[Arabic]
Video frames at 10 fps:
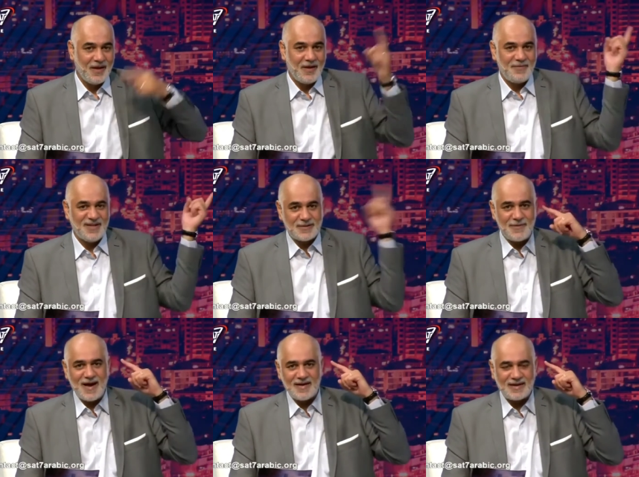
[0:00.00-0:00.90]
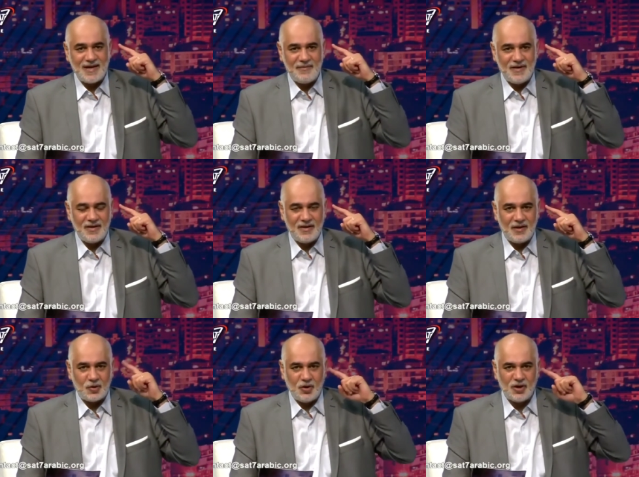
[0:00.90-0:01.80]
بيسمع الكلمه حلو
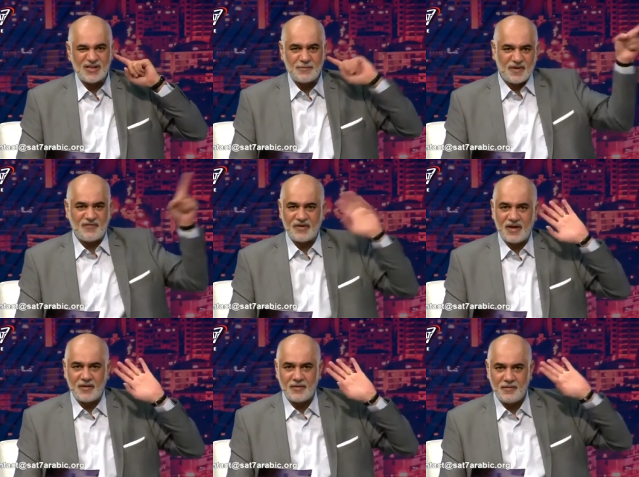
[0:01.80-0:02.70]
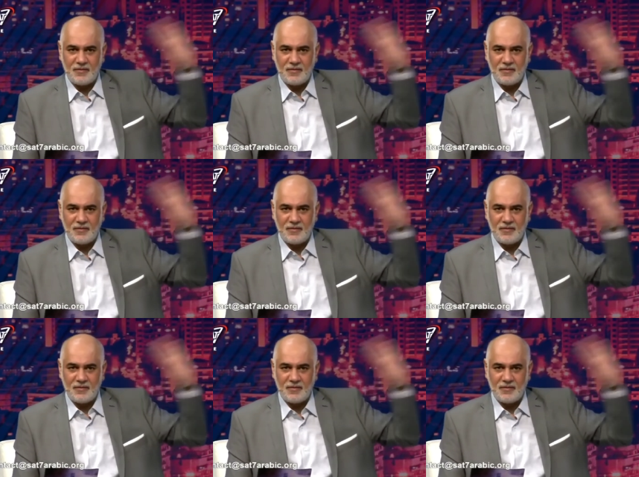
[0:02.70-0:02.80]
الروح القدس بيرفضها